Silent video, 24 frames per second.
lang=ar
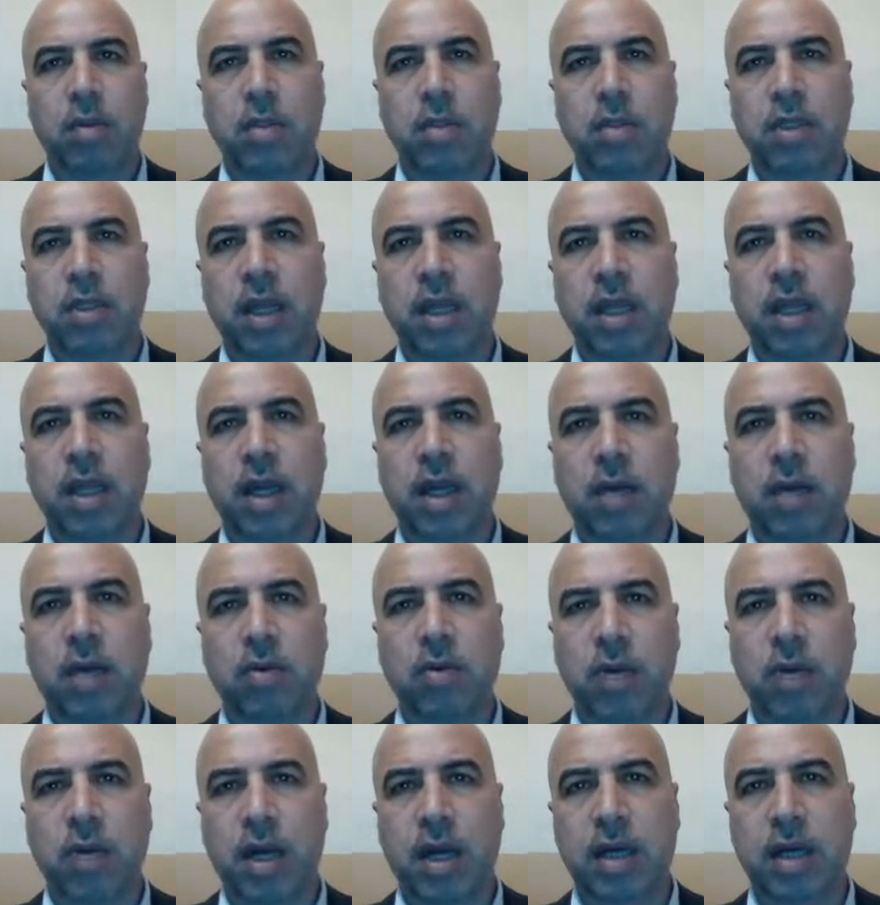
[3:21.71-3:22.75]
بالطريقة
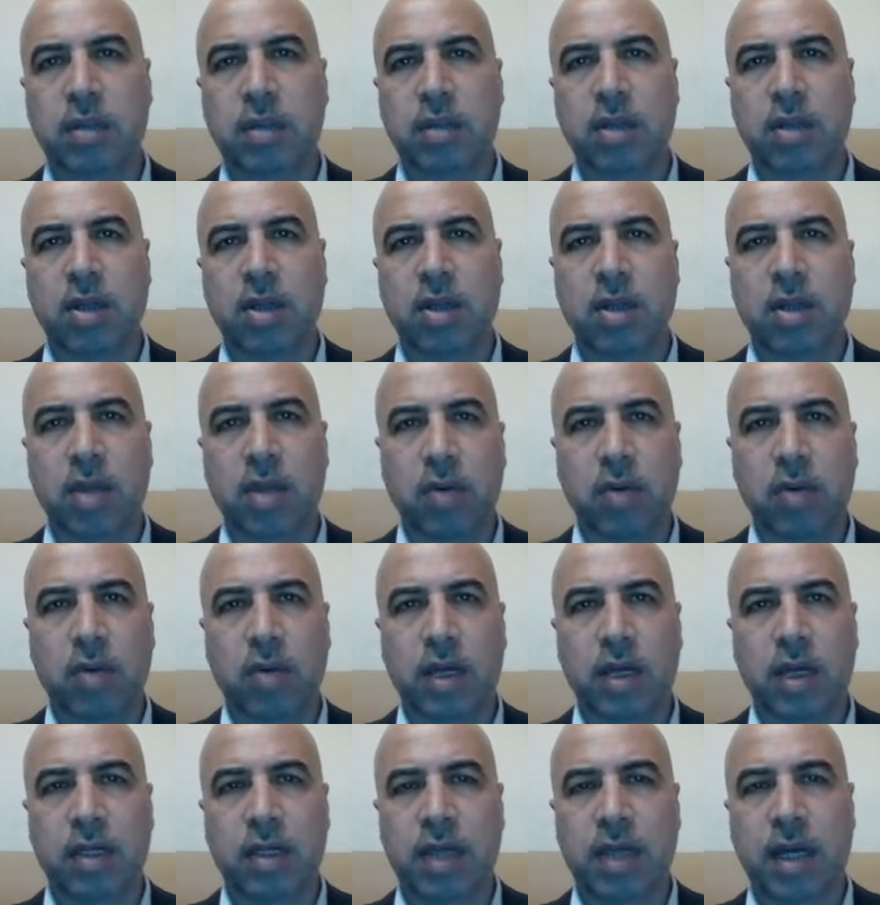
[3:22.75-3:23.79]
الأولى نضغط
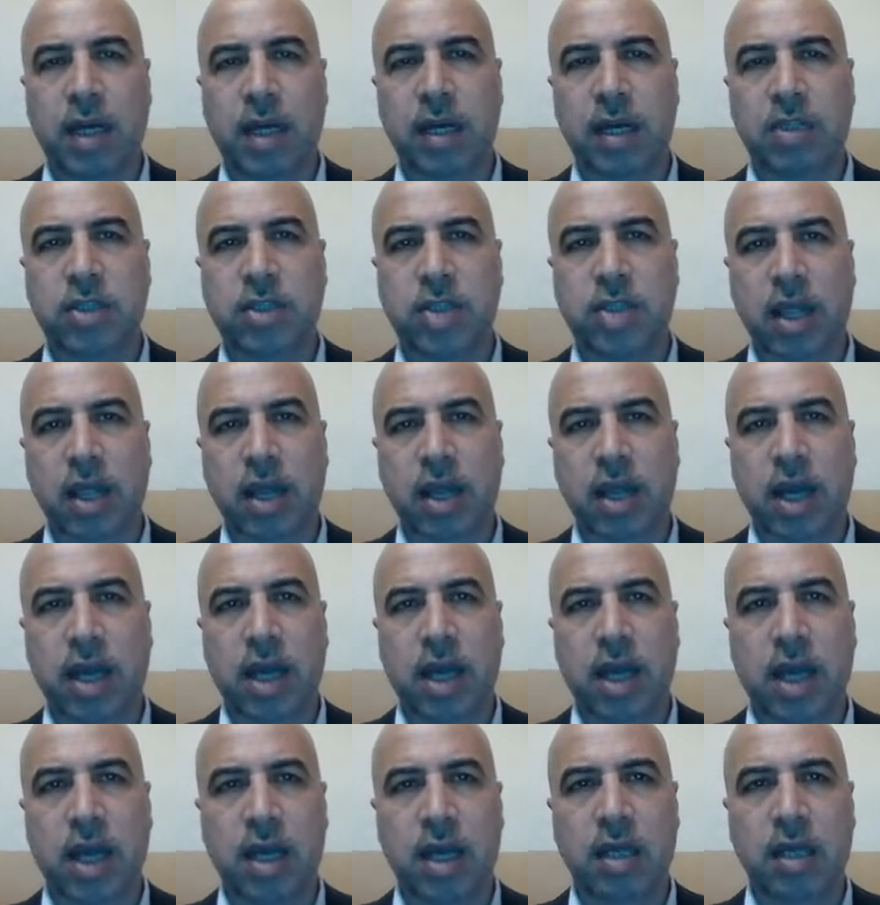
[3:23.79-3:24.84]
أولا على
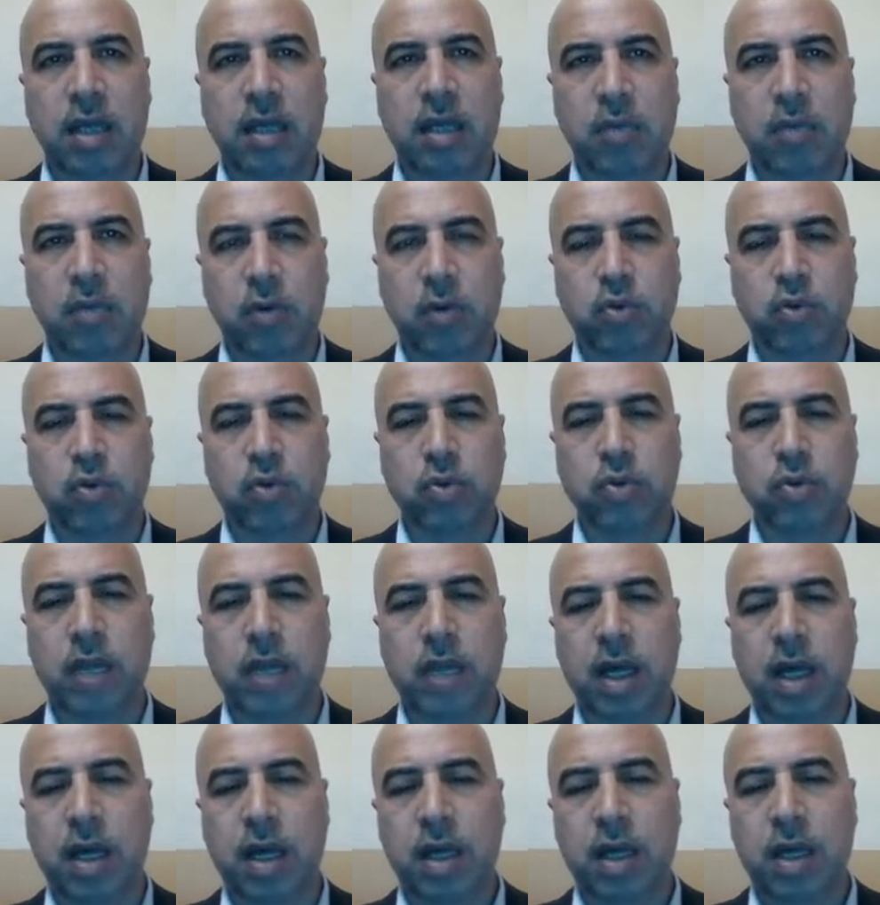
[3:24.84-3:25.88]
الشريحة اللي
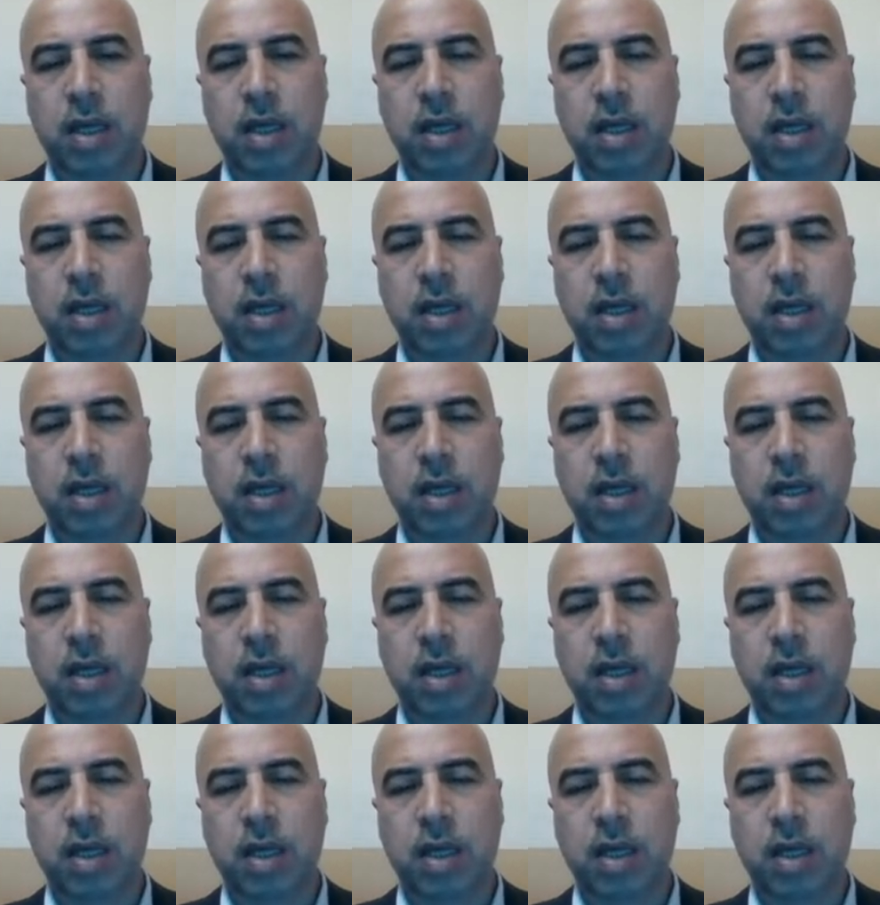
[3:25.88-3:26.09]
موجودة